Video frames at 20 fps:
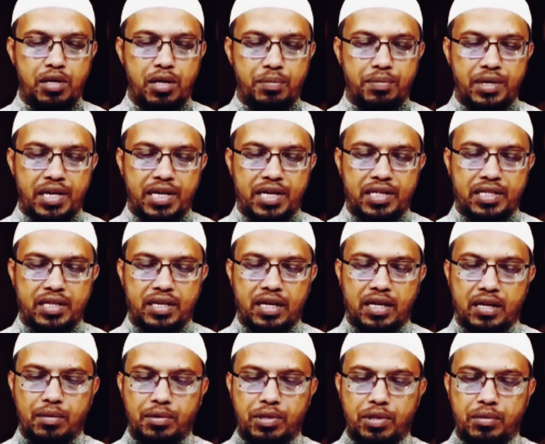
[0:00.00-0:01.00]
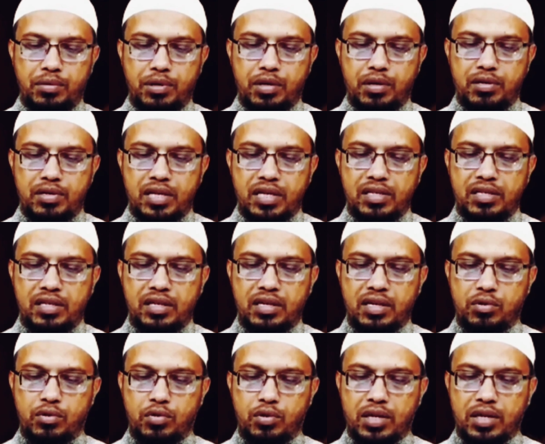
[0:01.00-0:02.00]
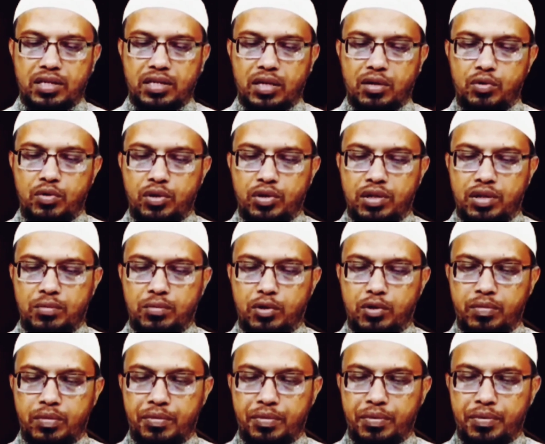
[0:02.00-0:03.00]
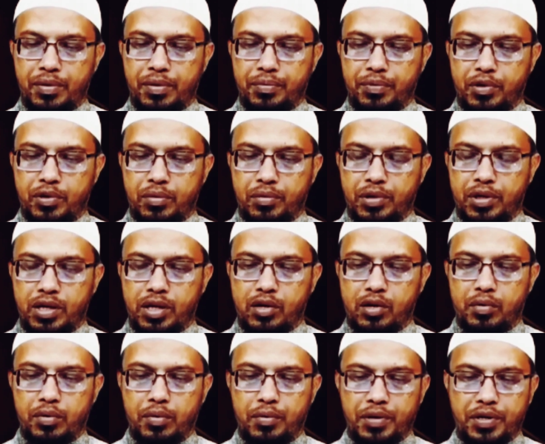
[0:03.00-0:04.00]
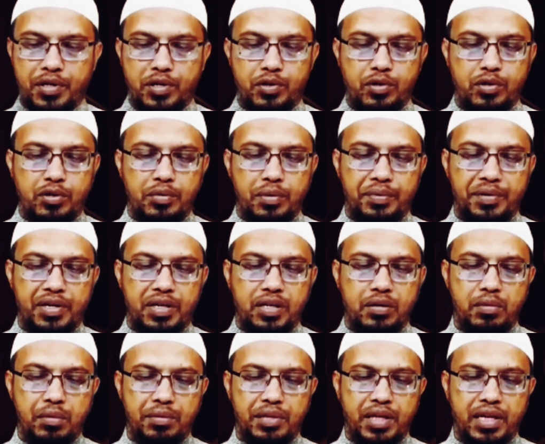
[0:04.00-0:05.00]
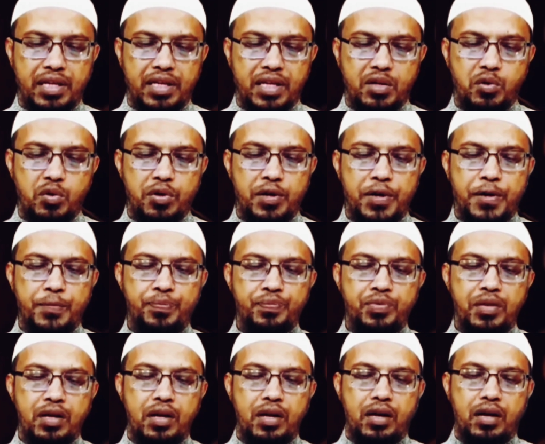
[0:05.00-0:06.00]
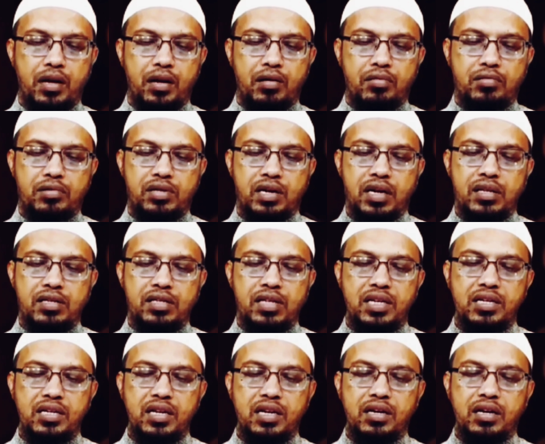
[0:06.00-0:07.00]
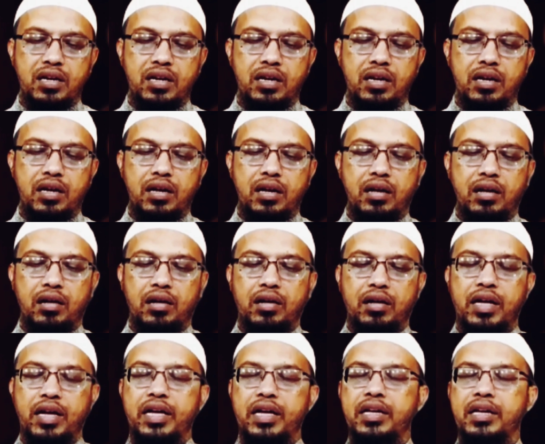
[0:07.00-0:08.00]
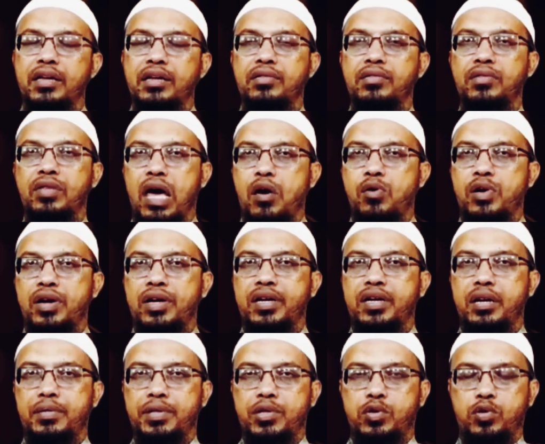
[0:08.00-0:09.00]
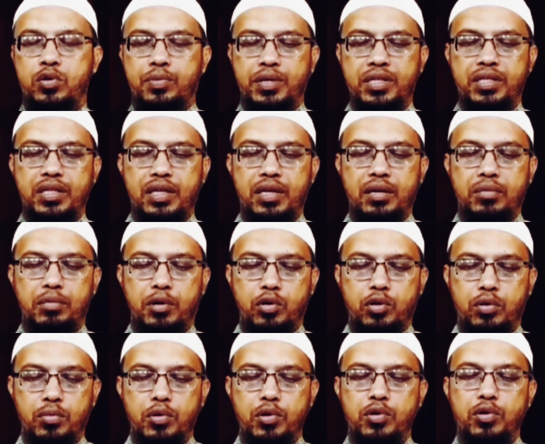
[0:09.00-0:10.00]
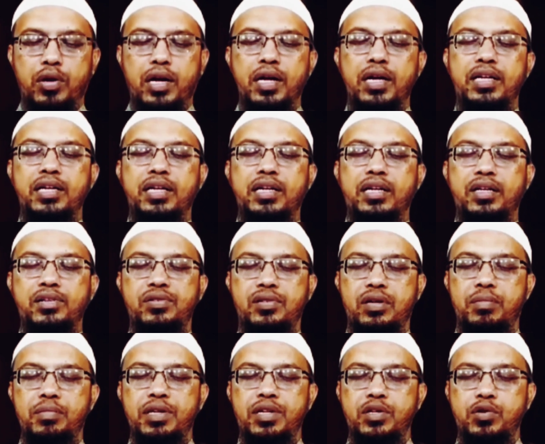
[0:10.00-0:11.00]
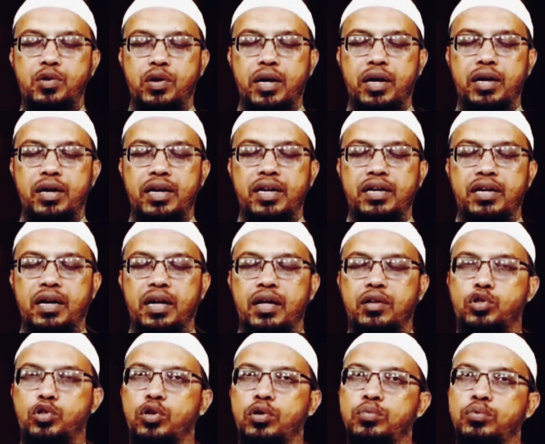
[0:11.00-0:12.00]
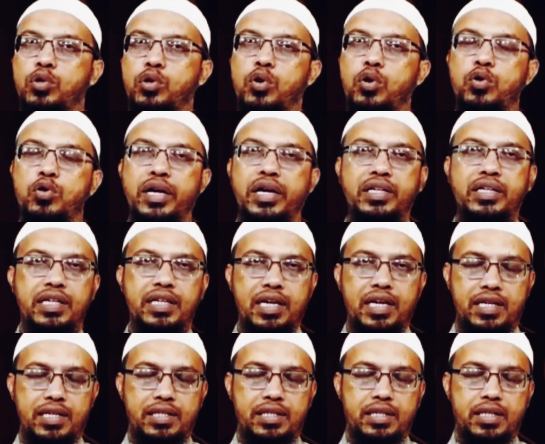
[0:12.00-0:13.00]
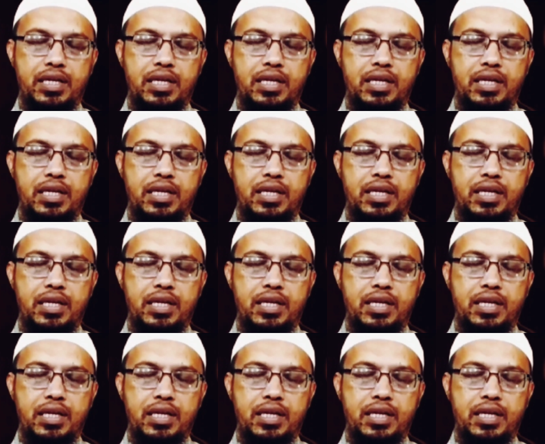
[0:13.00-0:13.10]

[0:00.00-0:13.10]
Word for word: ওদিন আপনি লিখেছেন ঢাকা বিশ্ববিদ্যালয়ের ট্রান্সজেন্ডার কোটা চালু হচ্ছে মর্মে বিভিন্ন পত্রপত্রিকায় খবর প্রকাশিত এই ব্যাপারটা কীভাবে দেখেন দেখুন ট্রান্সজেন্ডার এই ধারণাটিকে আমাদের সমাজে বদ্ধমূল করা এটাকে স্টাবলিশ করা এটা চরম জঘন্য একটি কাজ